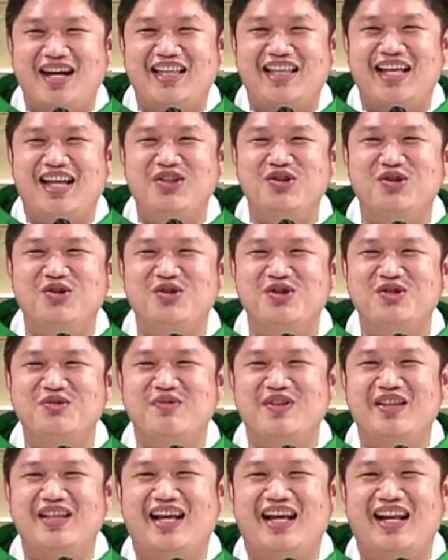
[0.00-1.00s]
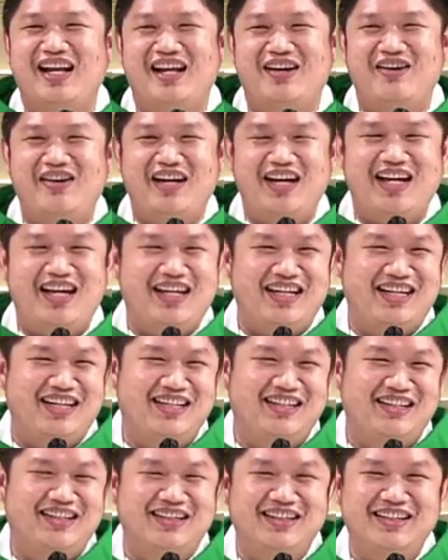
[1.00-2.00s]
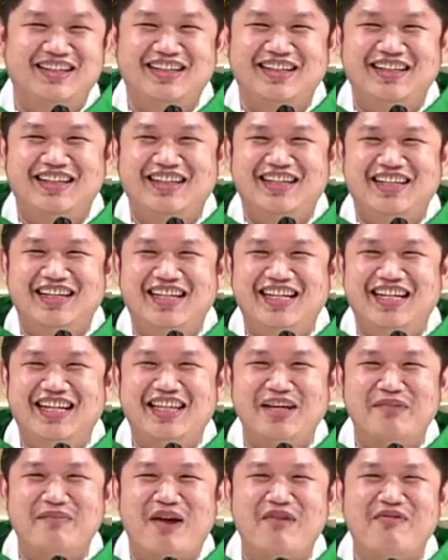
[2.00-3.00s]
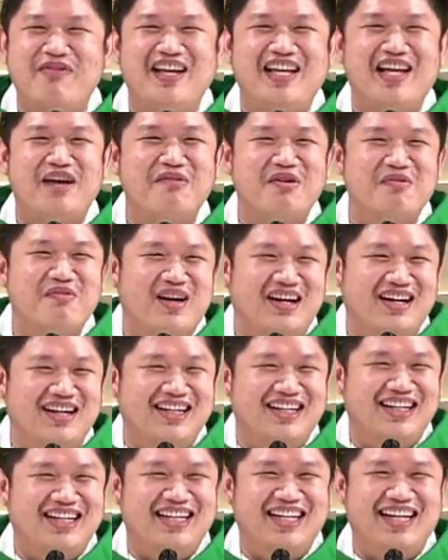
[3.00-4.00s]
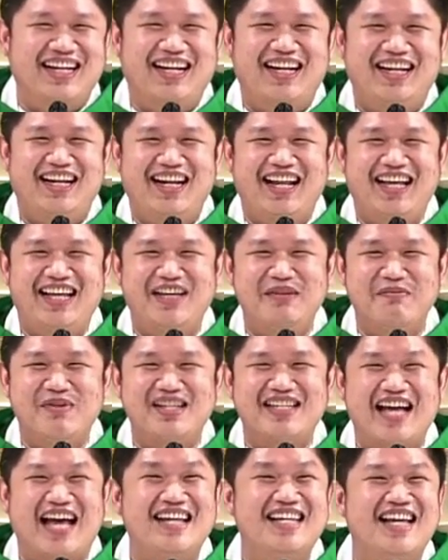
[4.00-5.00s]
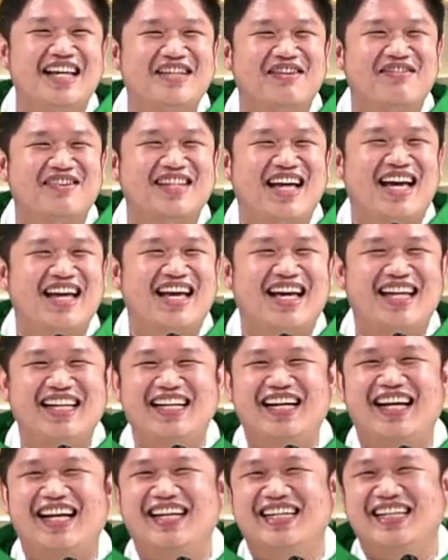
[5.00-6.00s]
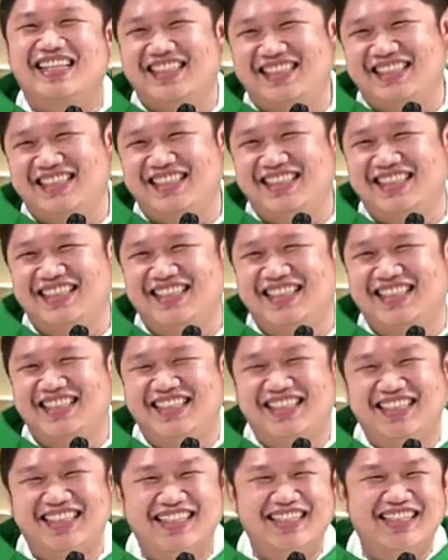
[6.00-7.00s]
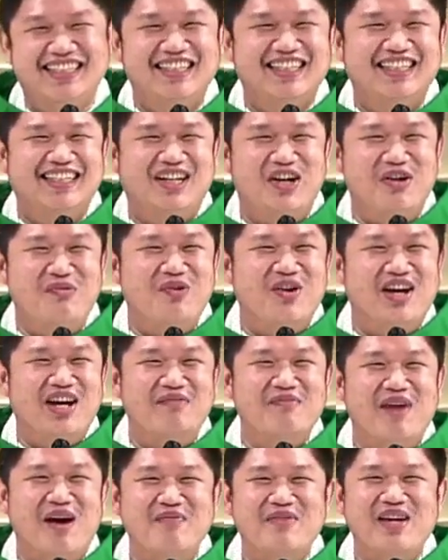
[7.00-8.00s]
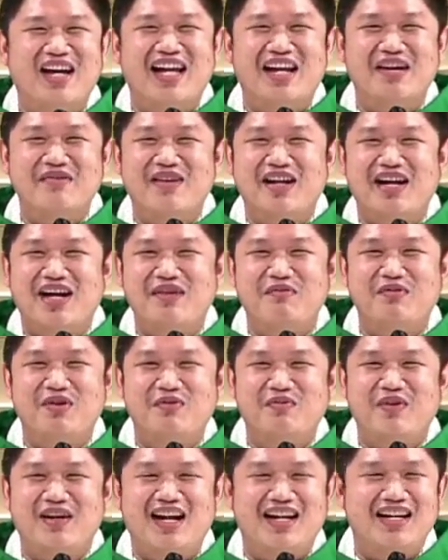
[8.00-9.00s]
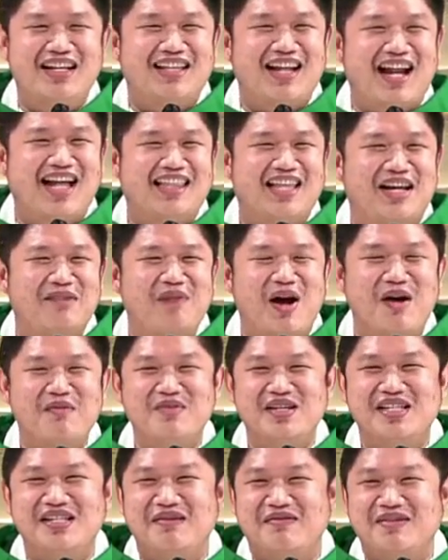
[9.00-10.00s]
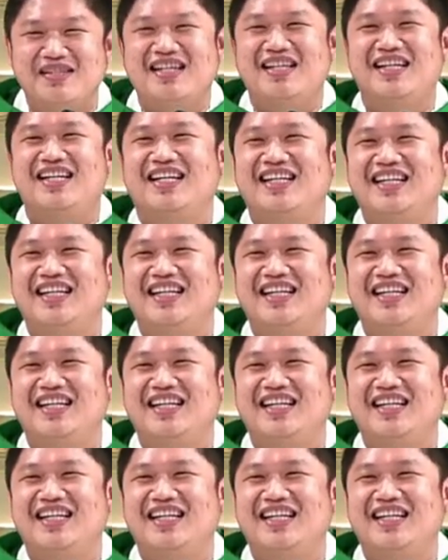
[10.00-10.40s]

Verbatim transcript: Tunggu sebentar. Oke. Okay. Ini tim AV-nya memang lagi bercanda sama saya nih kayaknya. Ngomongin bakmi karena mereka belum pernah ditraktir bakmi sama saya.